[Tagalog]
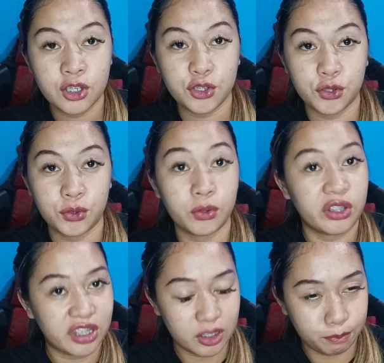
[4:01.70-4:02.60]
So,
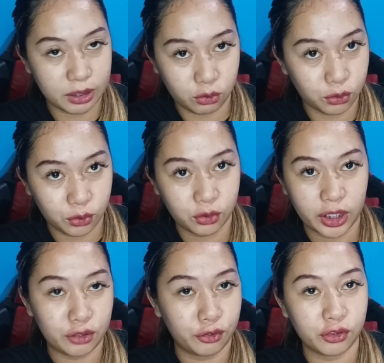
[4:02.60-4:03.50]
on the spot ko tong
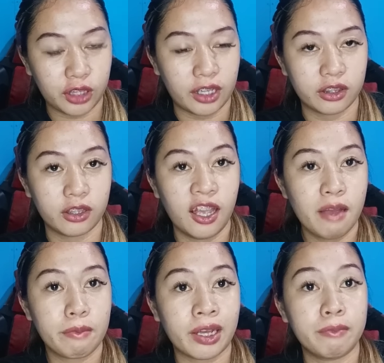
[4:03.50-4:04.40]
kinontent
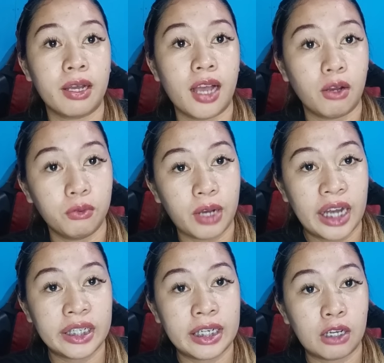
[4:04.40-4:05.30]
para
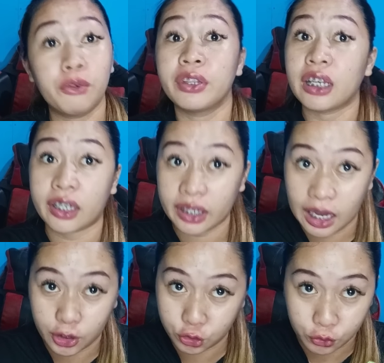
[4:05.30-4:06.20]
makakuha din ako ng
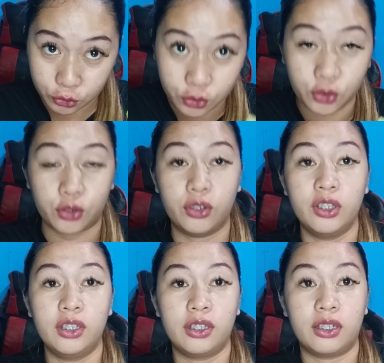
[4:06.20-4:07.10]
reaction ko.
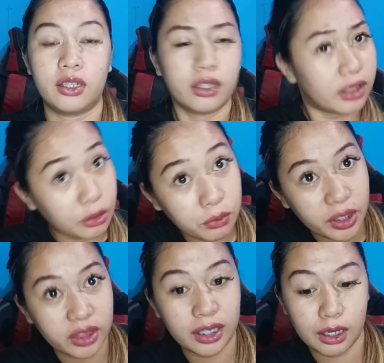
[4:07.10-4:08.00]

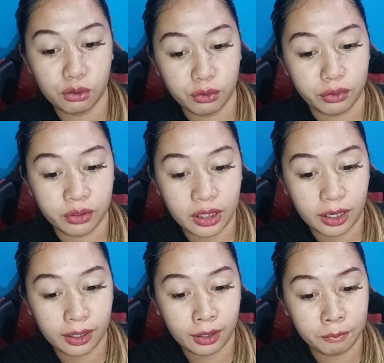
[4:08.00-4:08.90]
Nagulat din ako
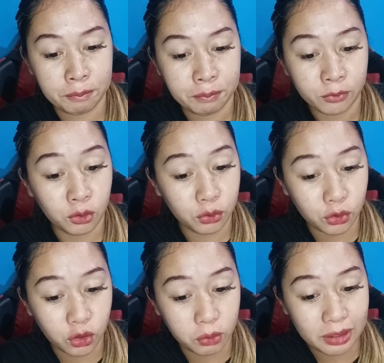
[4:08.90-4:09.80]
na kung
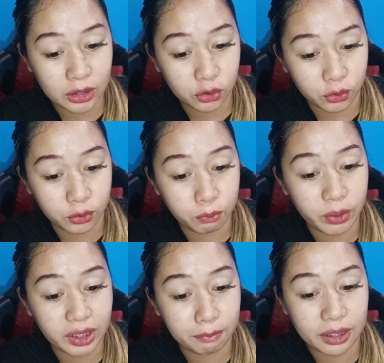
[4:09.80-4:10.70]
totoo man to,
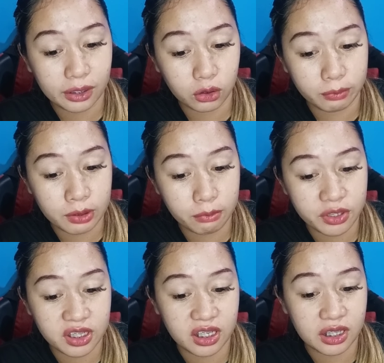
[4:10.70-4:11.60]
pwede palang
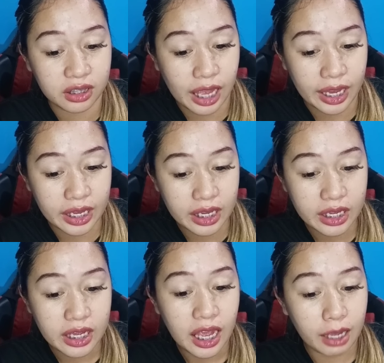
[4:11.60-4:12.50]
tumakbo si
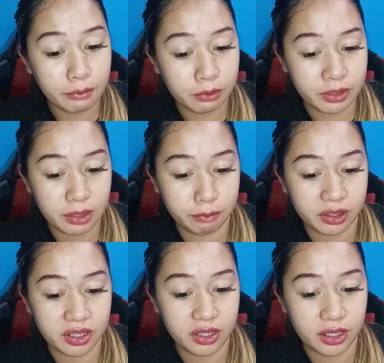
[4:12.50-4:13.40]
Inday habang
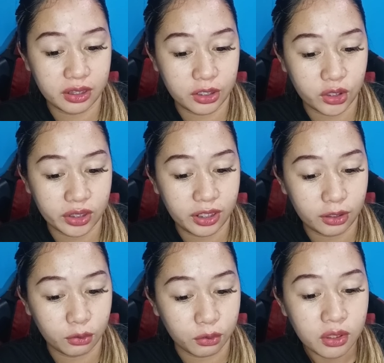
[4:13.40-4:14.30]
vice-presidente siya
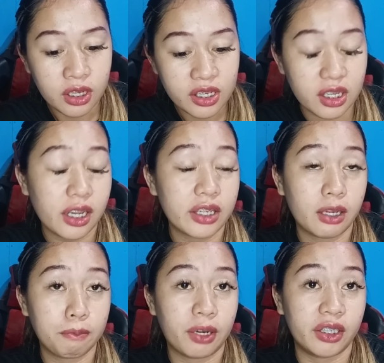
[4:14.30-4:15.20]
dito sa
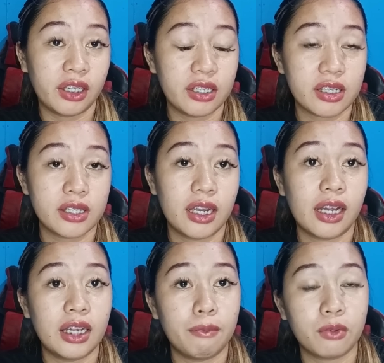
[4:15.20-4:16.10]
kanyang party list. Kasi
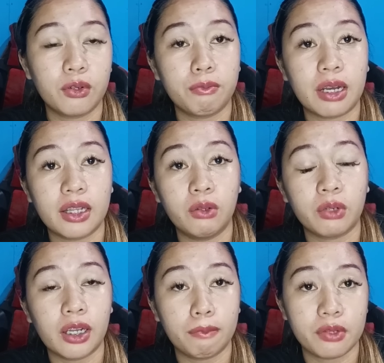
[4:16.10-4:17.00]
ang alam ko, mga
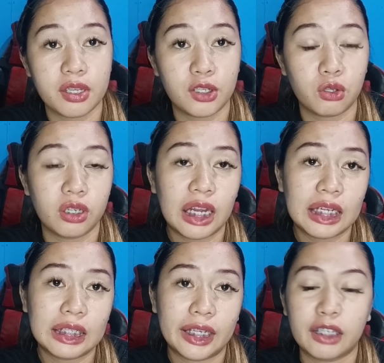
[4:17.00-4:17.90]
local position
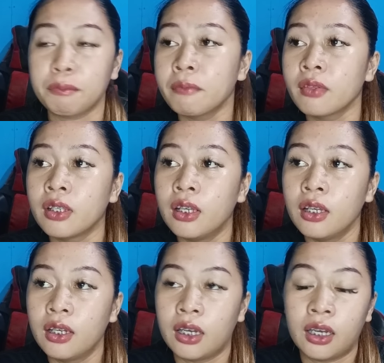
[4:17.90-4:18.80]
lang, like
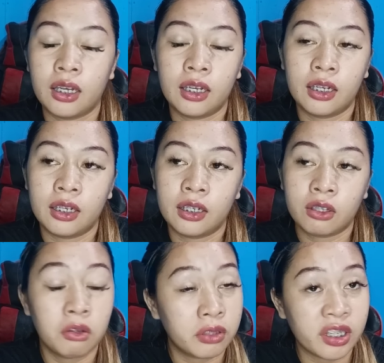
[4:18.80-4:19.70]

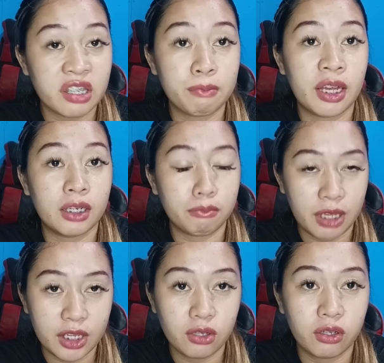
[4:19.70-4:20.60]
uh, congressman,
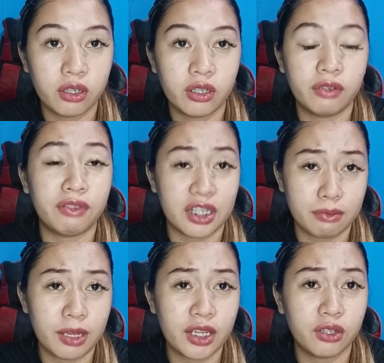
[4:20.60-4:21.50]
mayor,
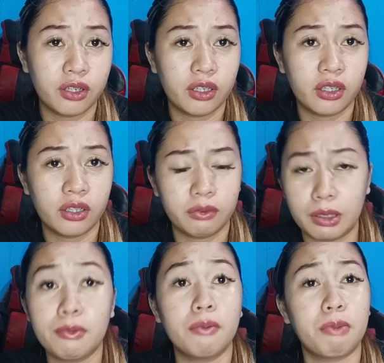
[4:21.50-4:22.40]
vice mayor,
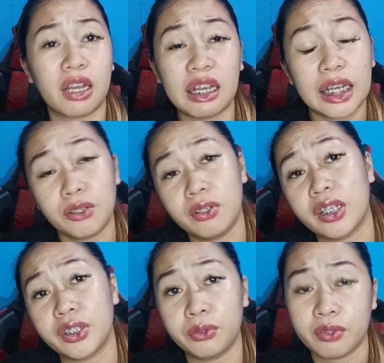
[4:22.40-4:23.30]
diba? Parang ganun
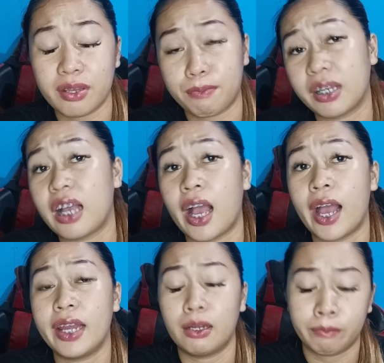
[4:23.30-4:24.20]
lang yung sa
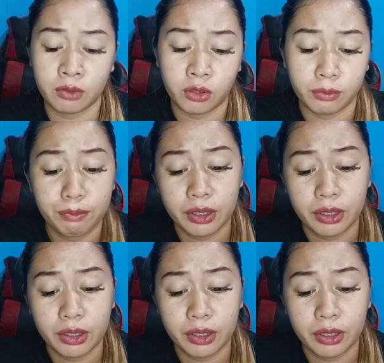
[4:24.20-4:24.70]
pagkakaalam ko.